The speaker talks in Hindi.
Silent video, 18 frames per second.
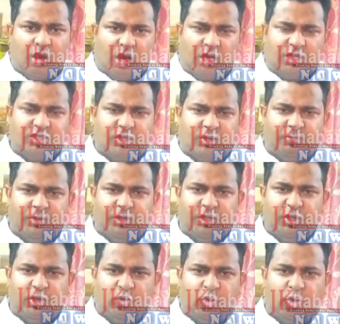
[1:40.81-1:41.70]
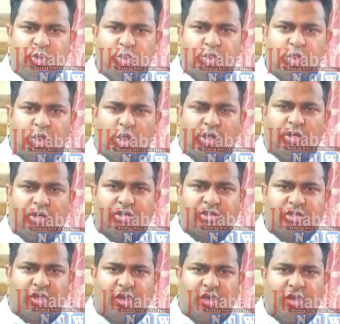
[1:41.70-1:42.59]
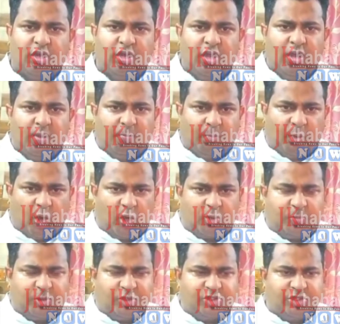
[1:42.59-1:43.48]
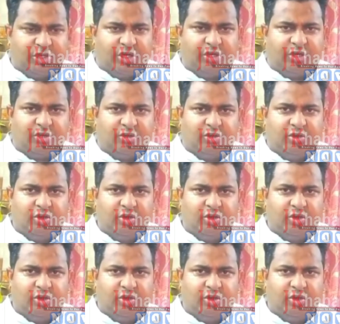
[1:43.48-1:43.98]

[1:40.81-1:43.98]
आज हमने इनको यूथ कांग्रेस का ब्लॉक प्रेसिडेंट